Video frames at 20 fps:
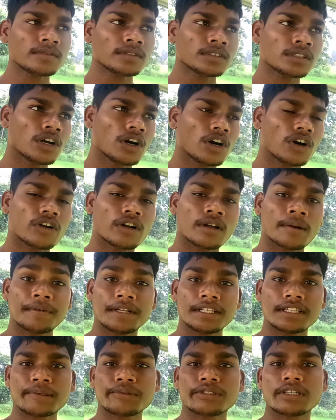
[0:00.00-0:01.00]
और अपने
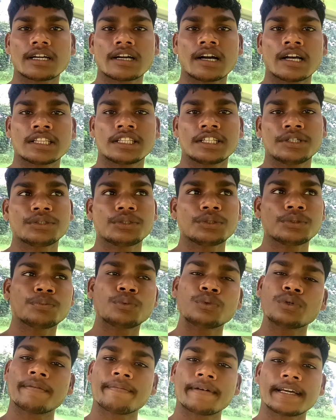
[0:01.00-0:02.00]
तरफ से लगाते हो तो
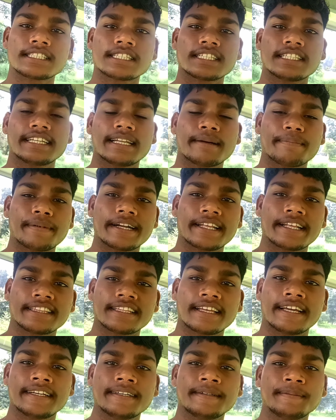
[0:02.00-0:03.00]
पूरा पैसा देना पड़ता
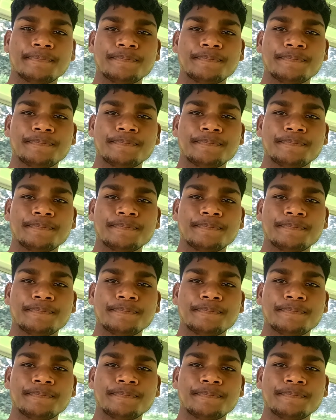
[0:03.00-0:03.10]
है